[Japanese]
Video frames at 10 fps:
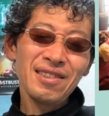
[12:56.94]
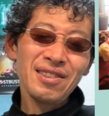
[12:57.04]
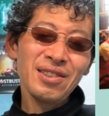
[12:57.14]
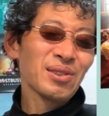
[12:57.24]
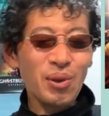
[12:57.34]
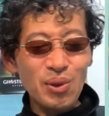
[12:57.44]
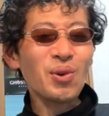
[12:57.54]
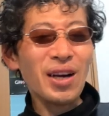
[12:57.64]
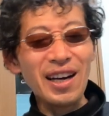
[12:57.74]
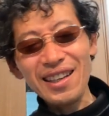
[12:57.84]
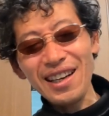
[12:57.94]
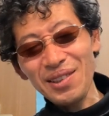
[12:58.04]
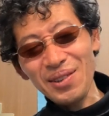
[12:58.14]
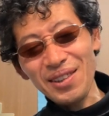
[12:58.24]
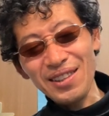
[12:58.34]
することを考
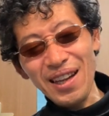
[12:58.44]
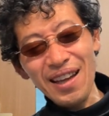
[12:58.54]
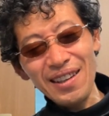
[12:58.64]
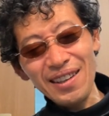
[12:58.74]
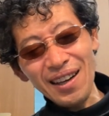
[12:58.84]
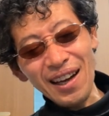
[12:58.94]
えた時にね、